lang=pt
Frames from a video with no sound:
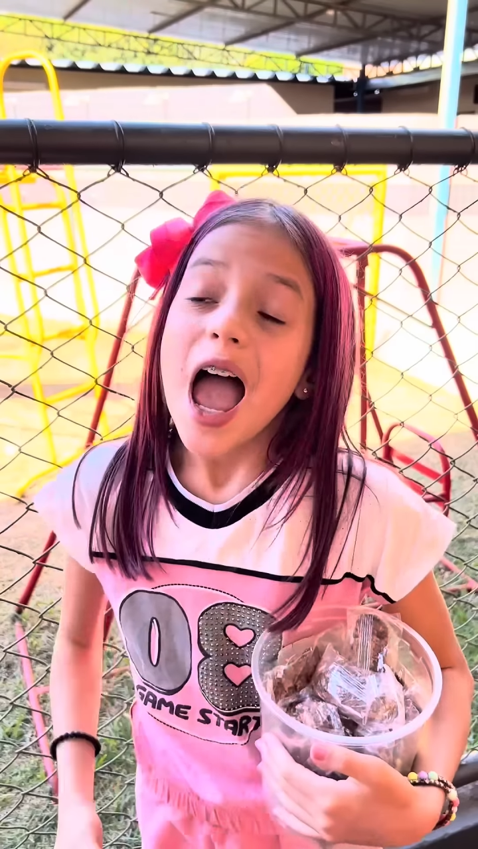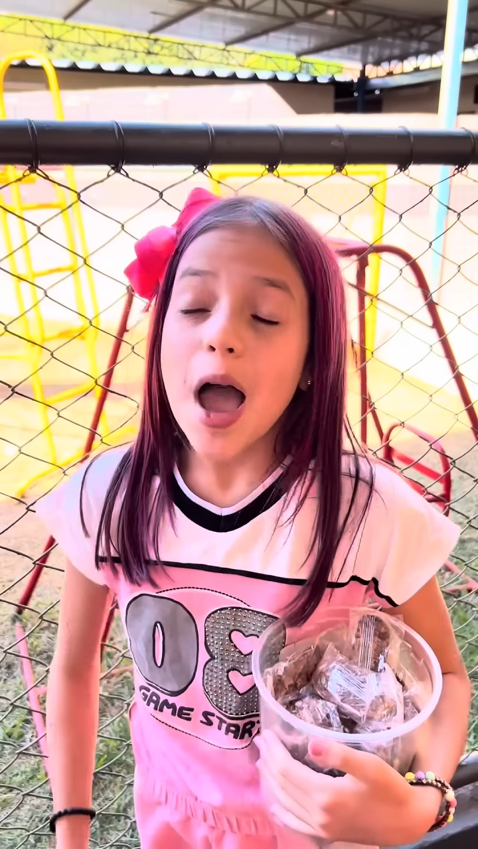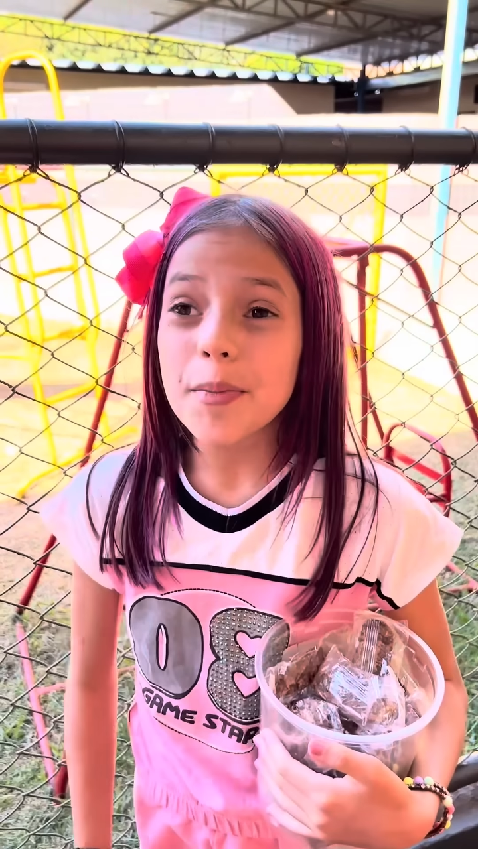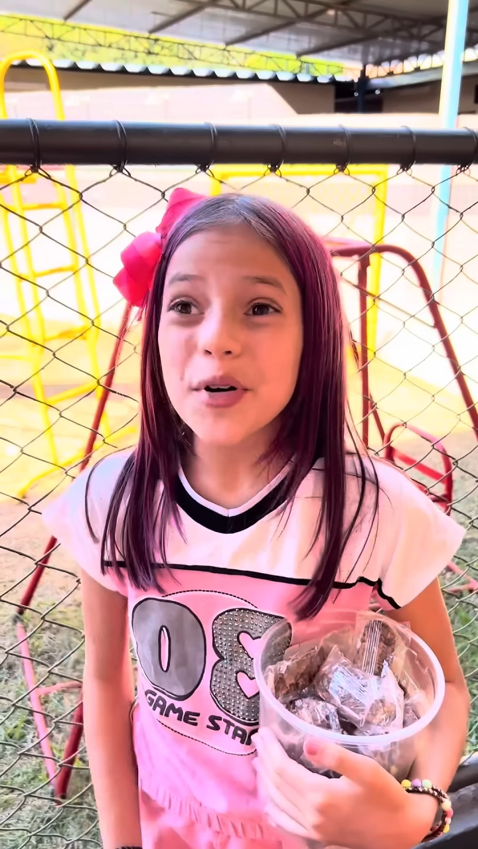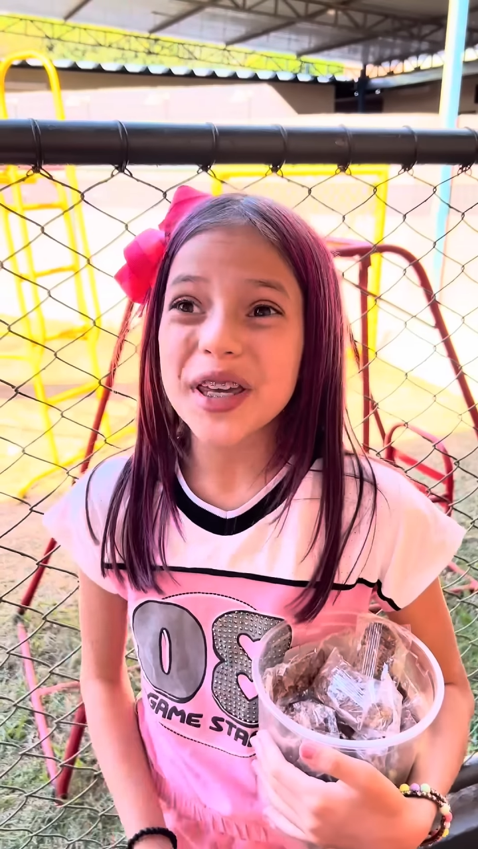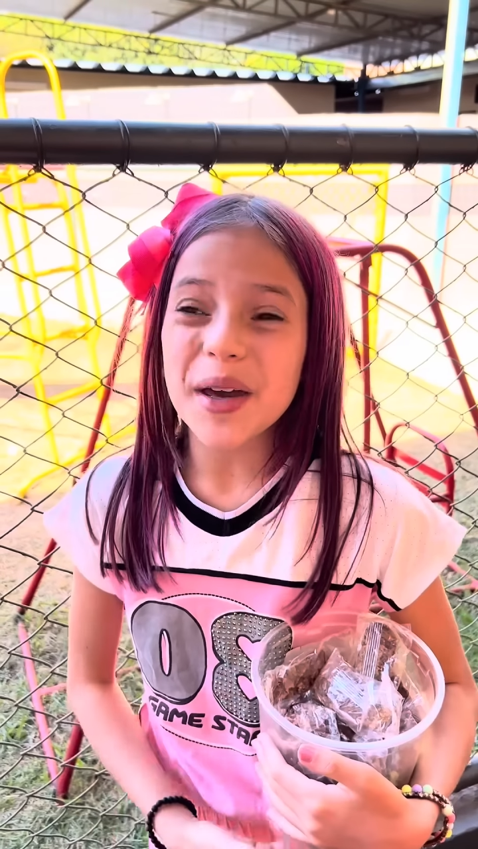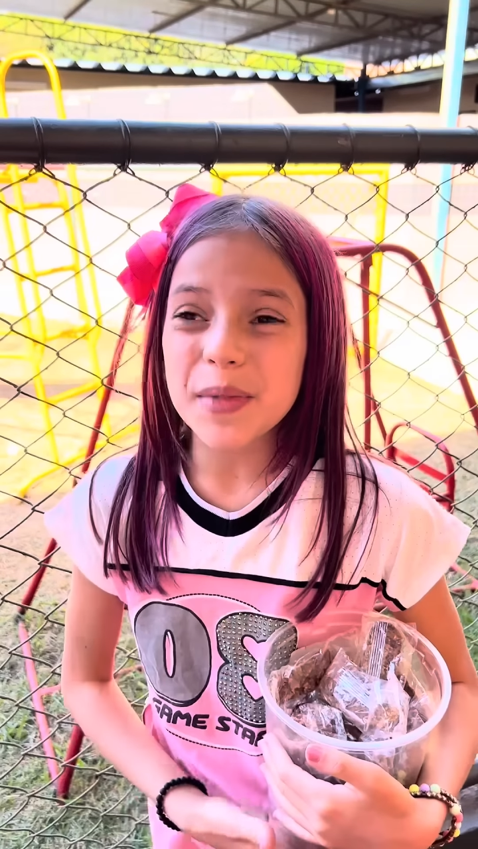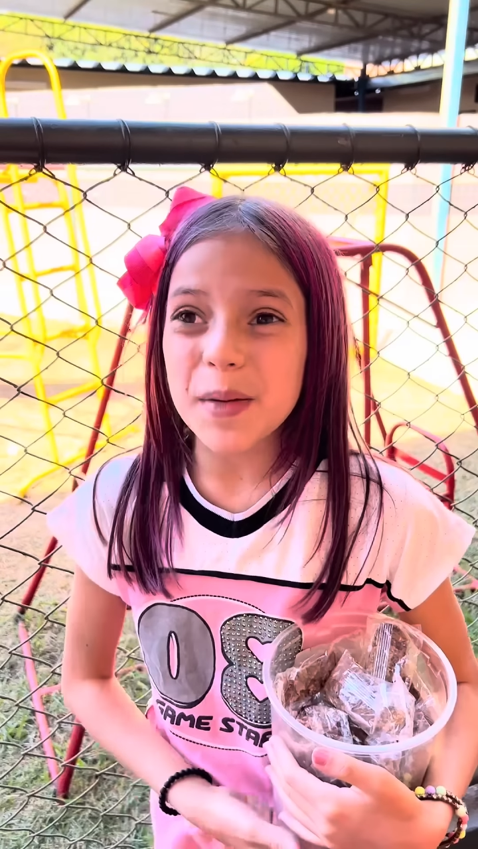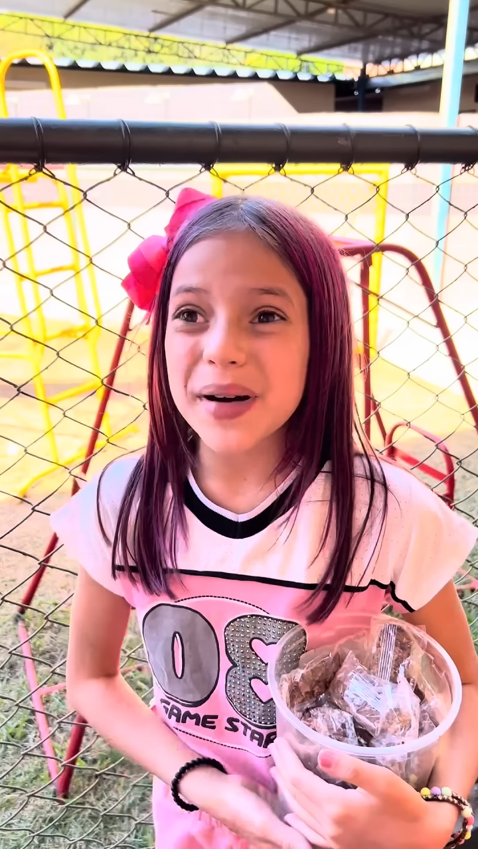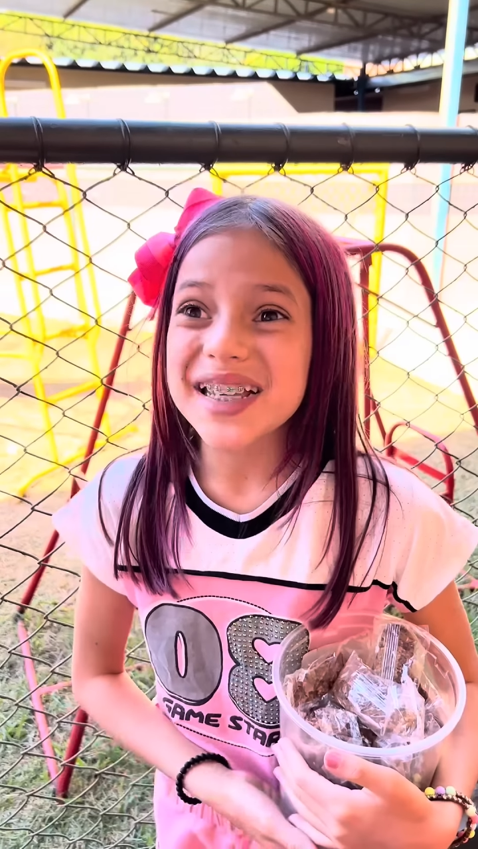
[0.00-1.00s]
É porque a
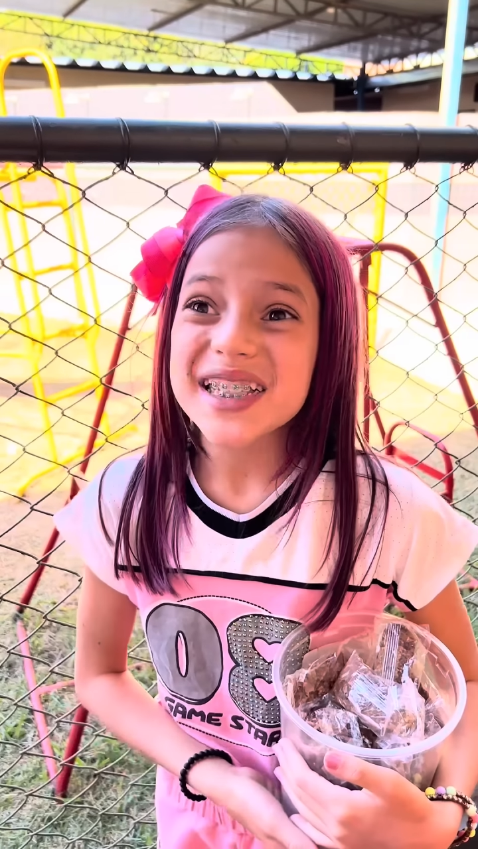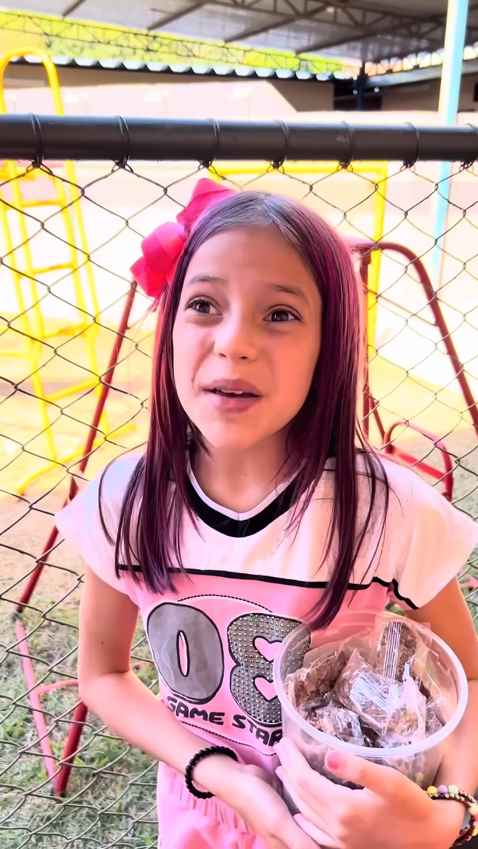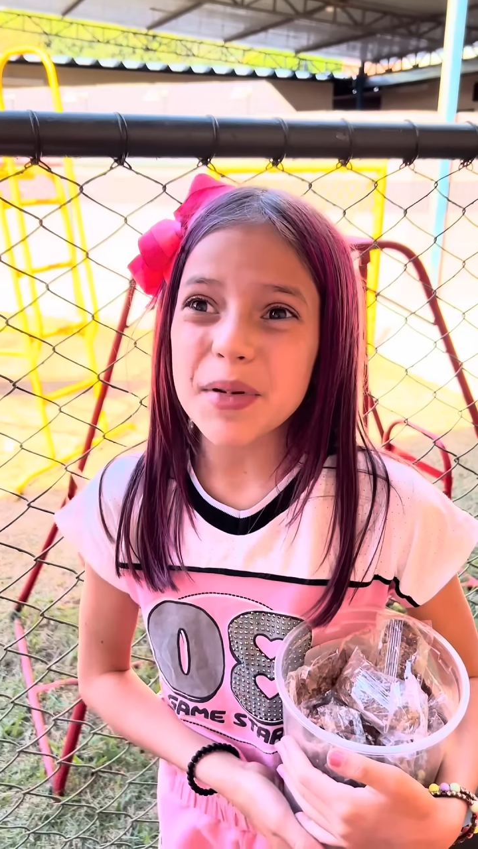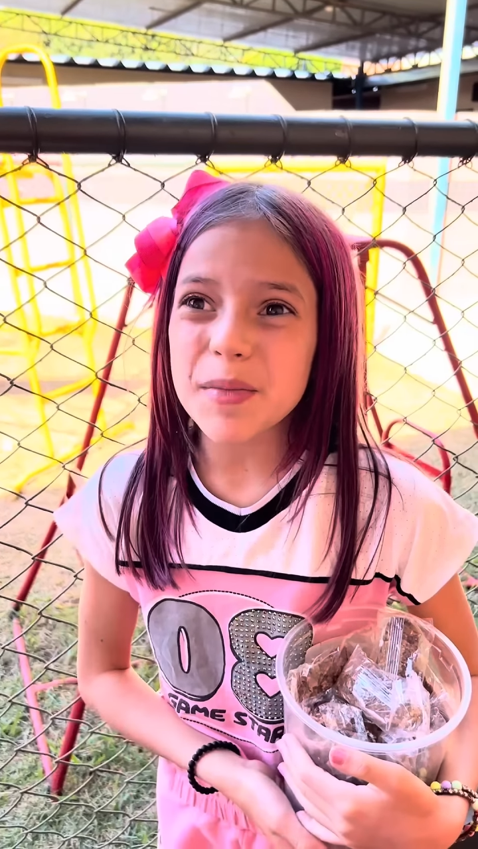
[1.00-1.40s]
minha mãe sempre